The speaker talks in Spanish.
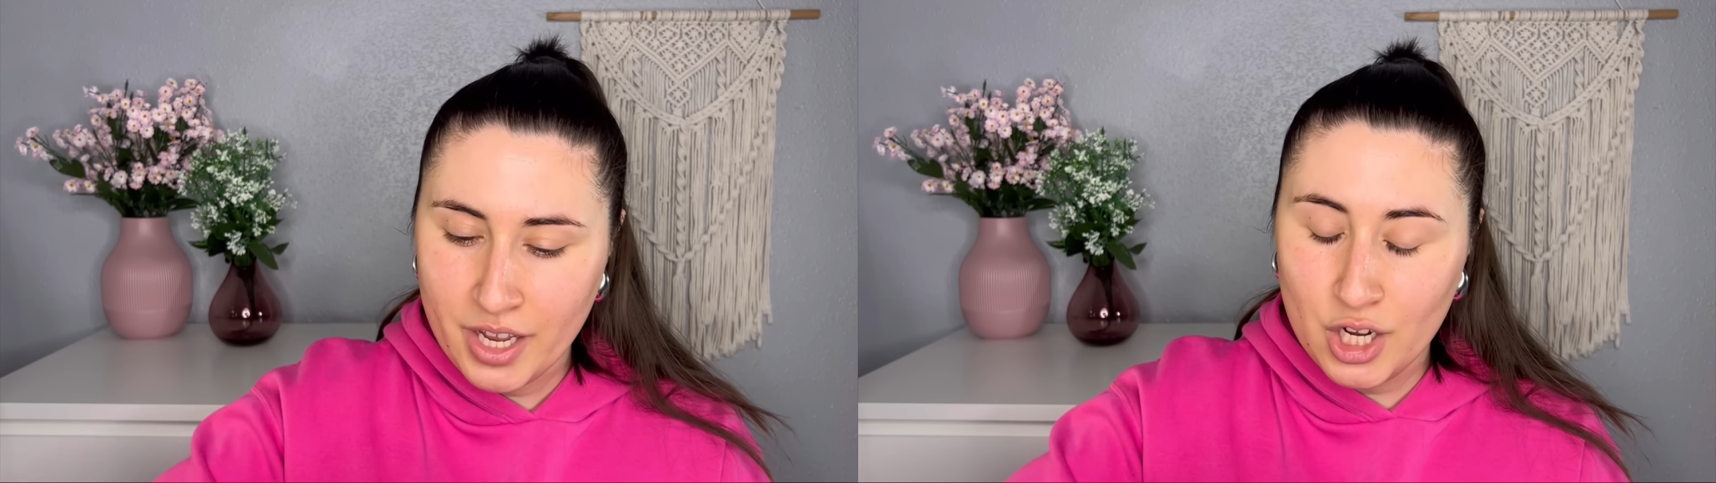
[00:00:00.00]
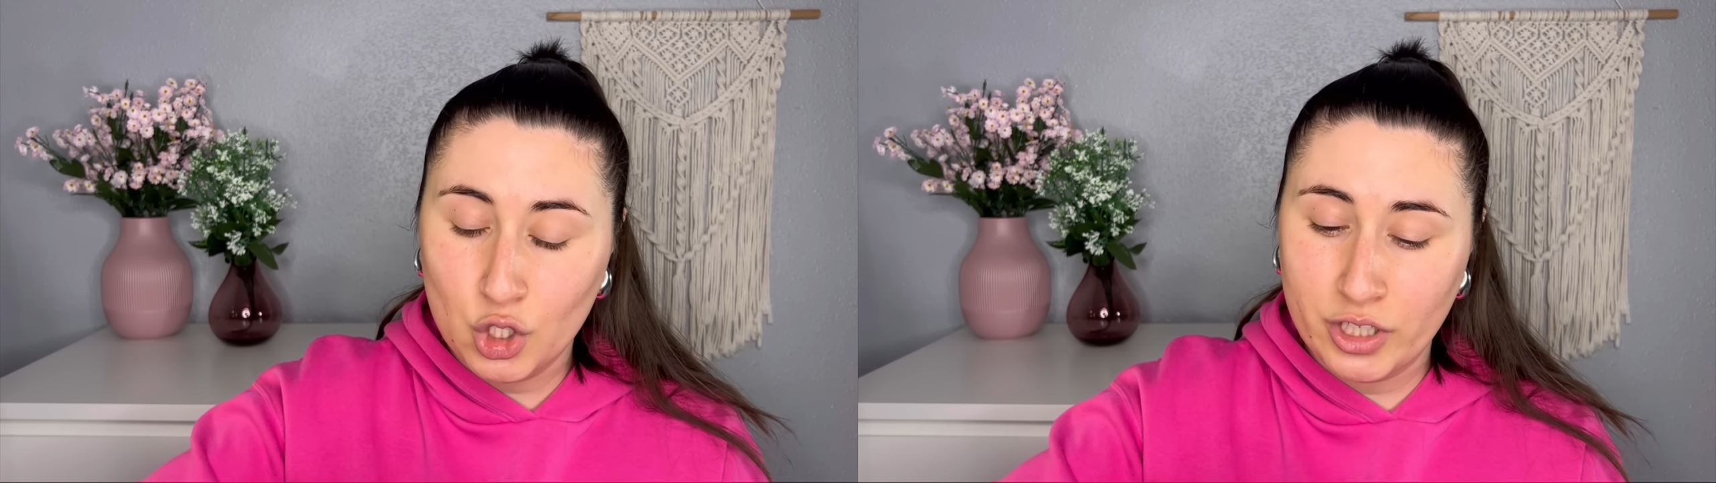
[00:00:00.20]

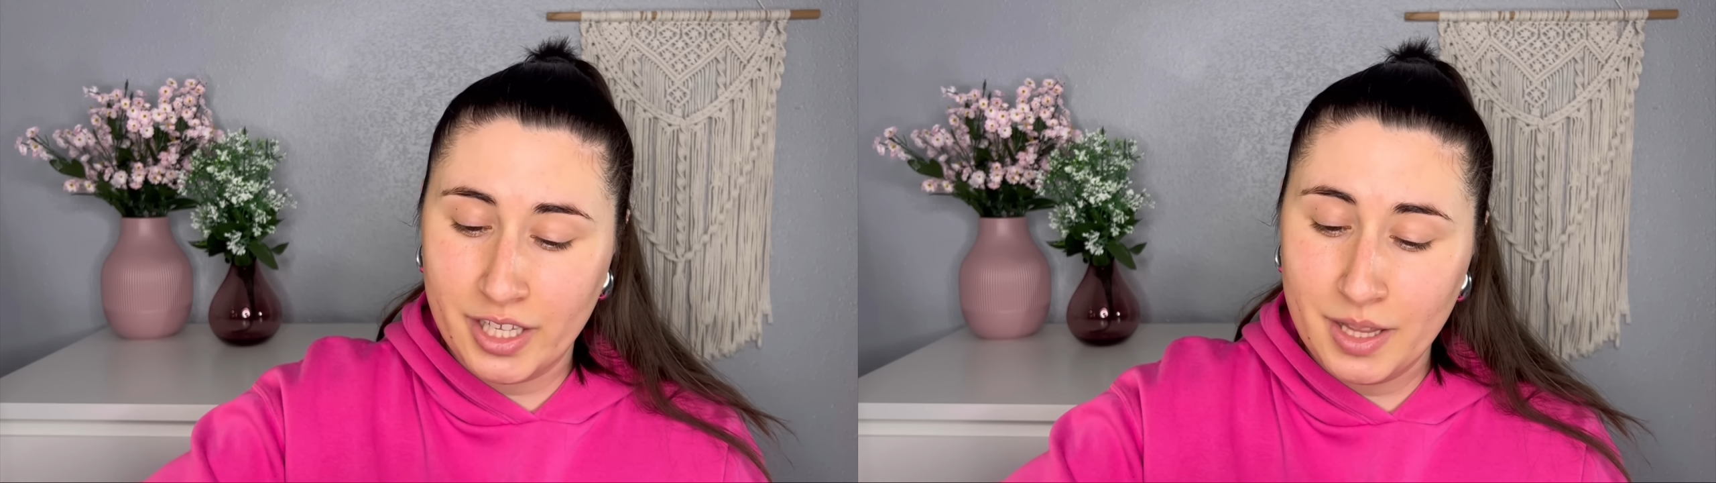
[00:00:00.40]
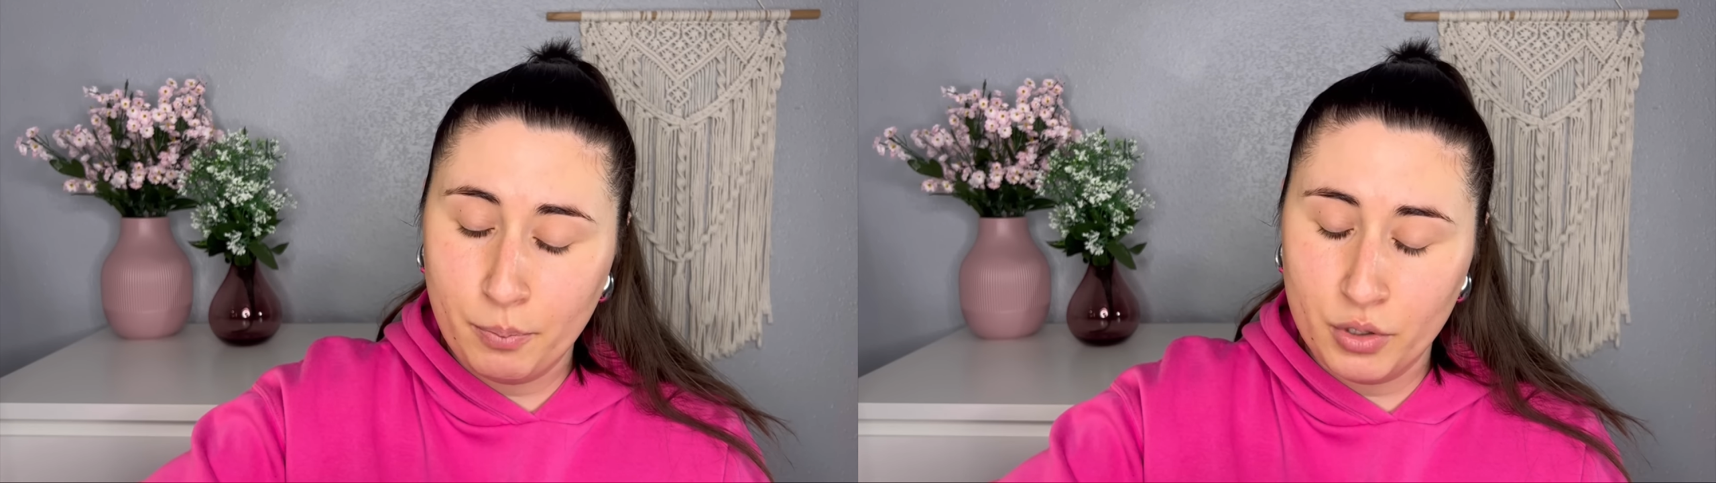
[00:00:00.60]
Lo
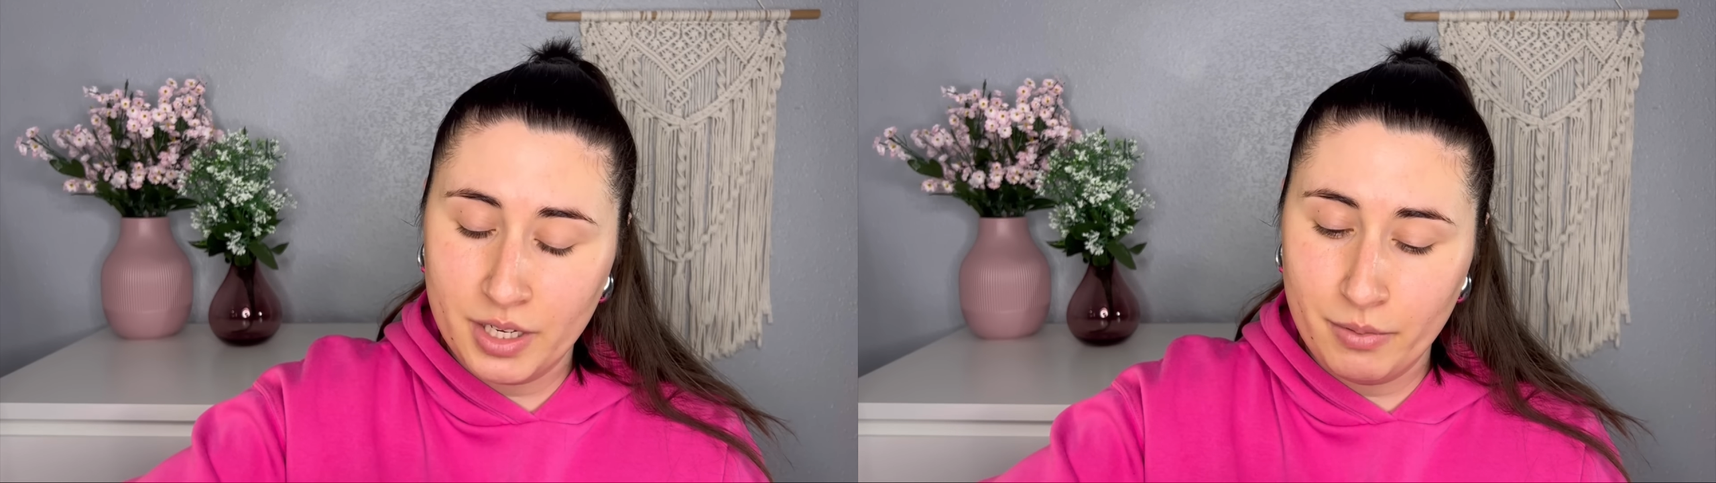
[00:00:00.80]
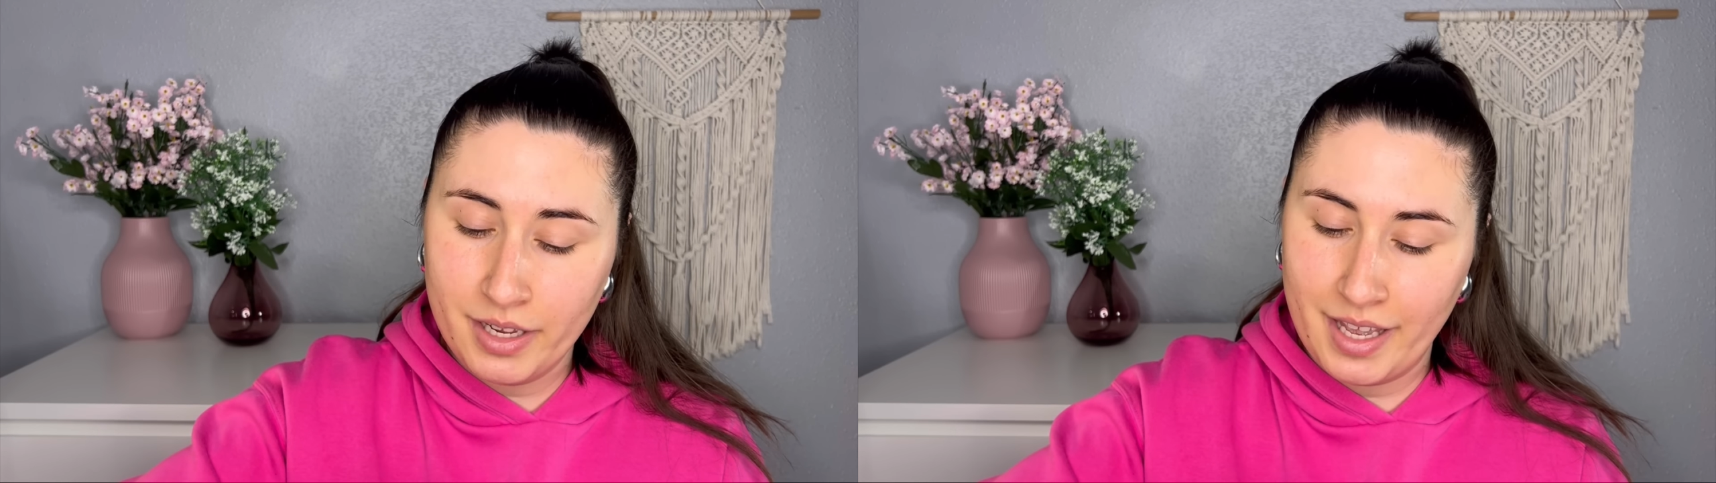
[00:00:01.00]
tenéis
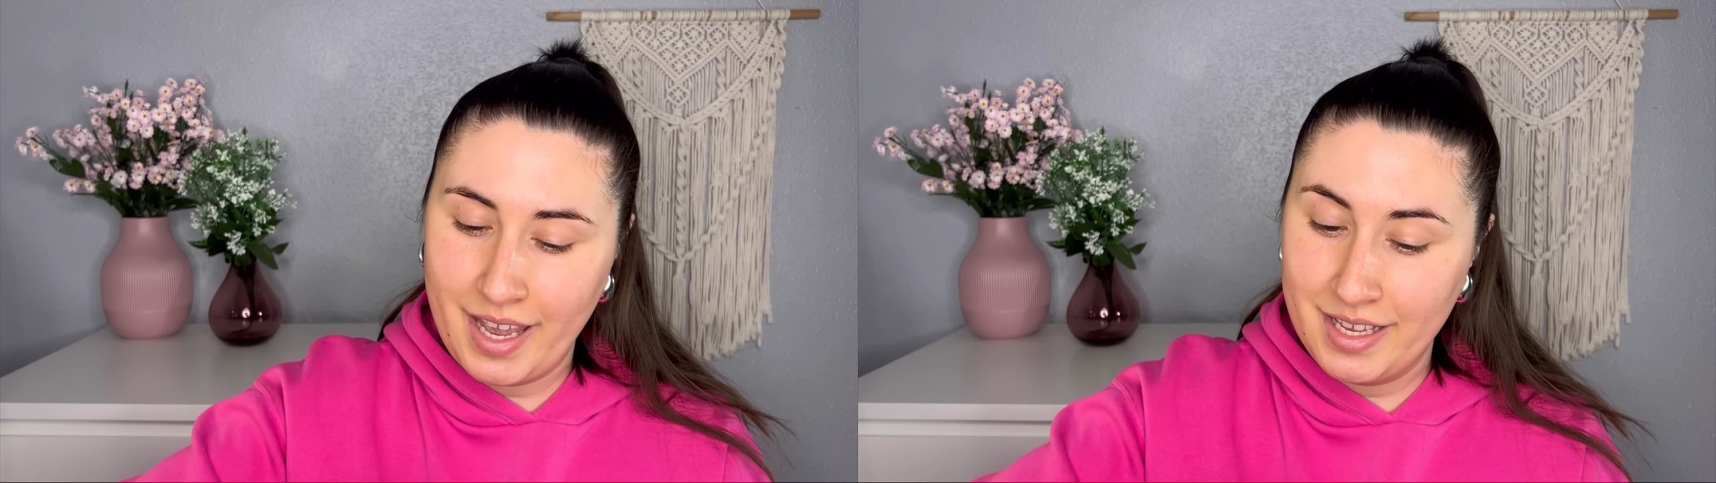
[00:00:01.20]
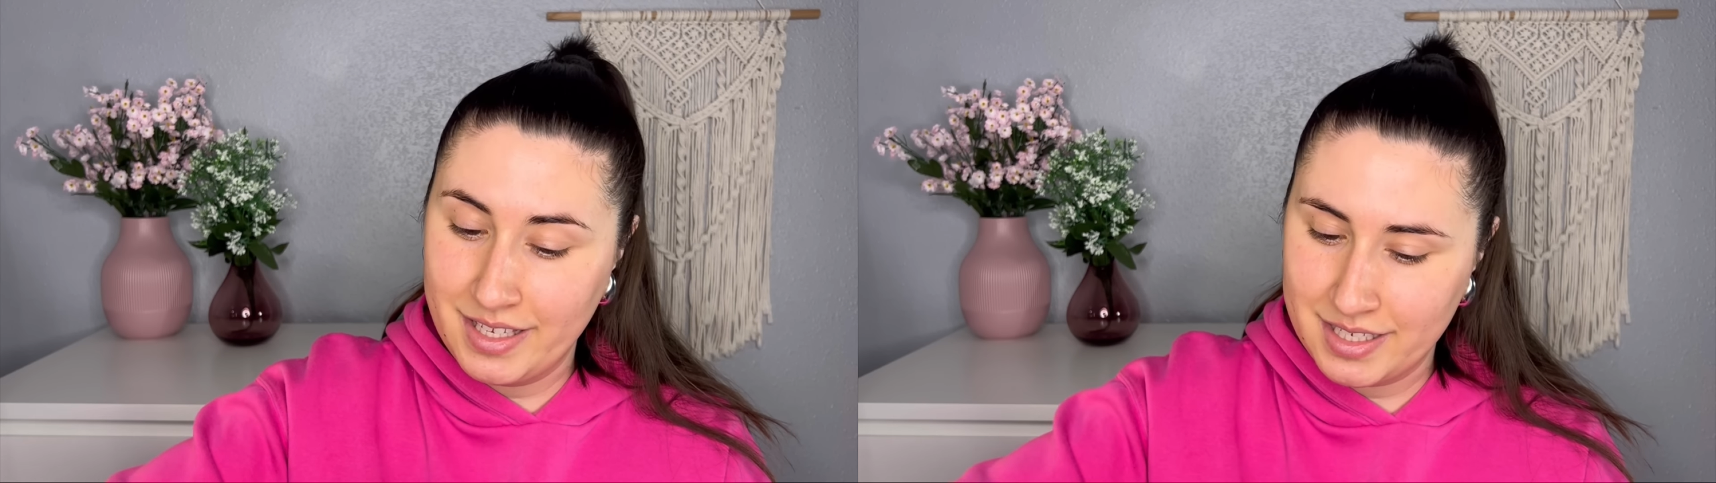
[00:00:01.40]
disponible
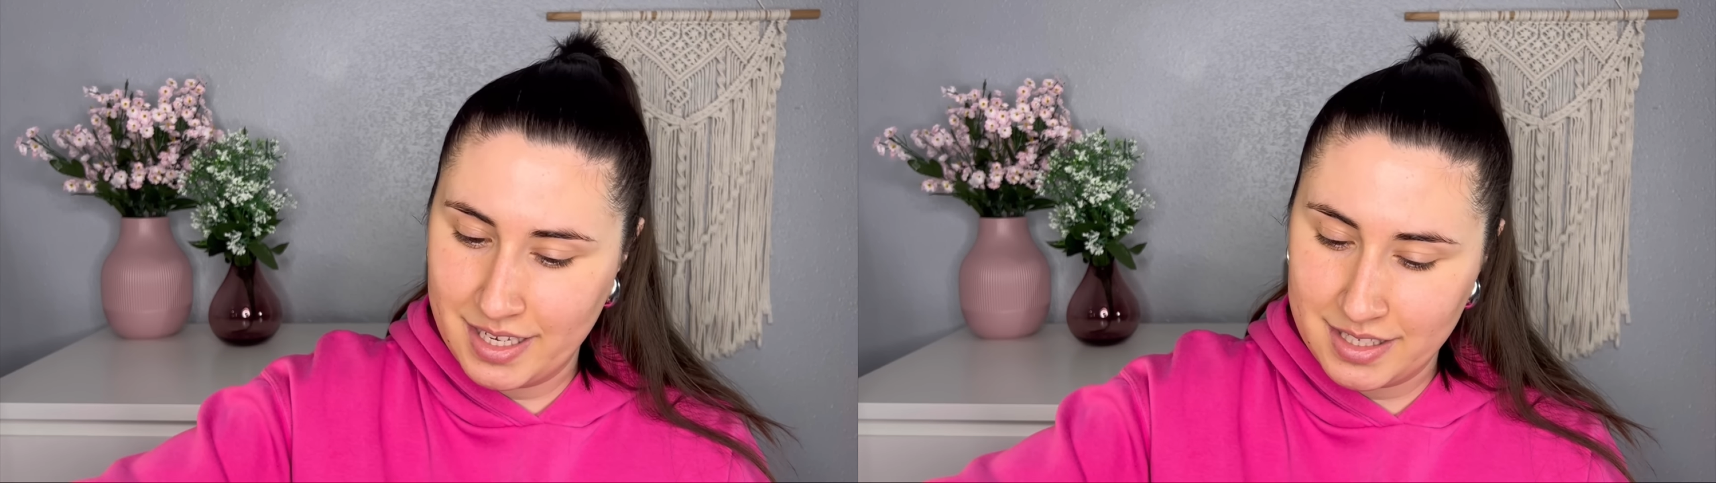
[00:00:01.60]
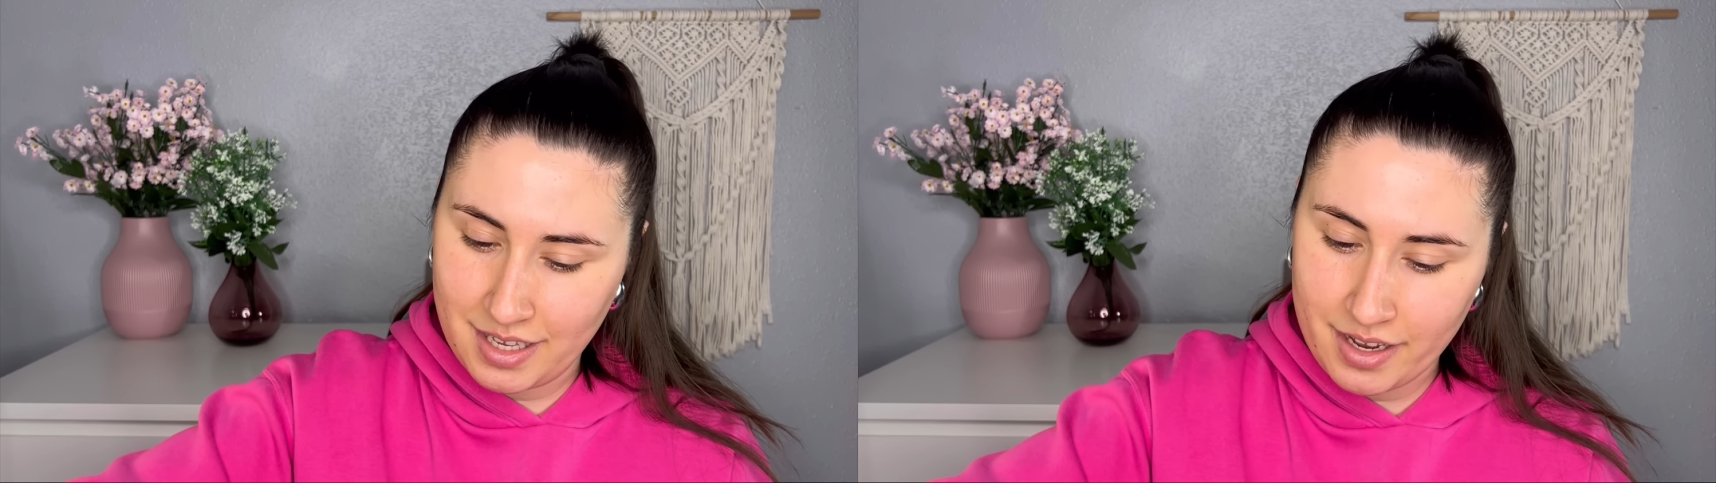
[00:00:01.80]
en Yes
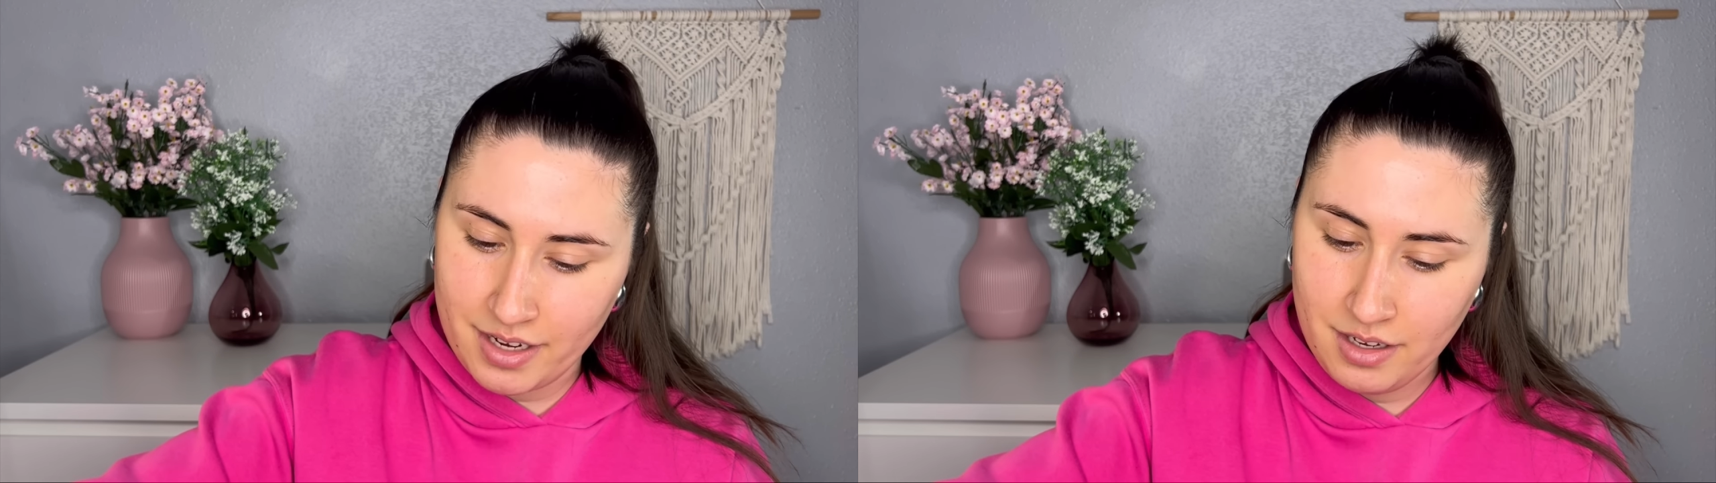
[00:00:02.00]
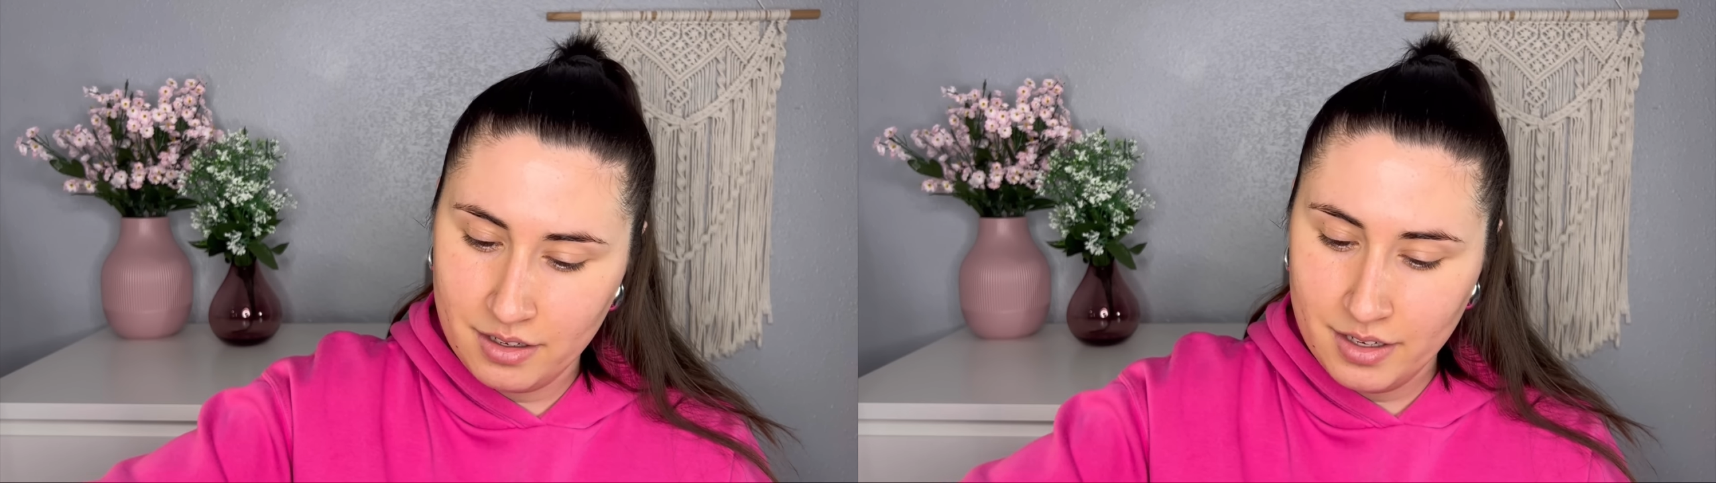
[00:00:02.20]
Style,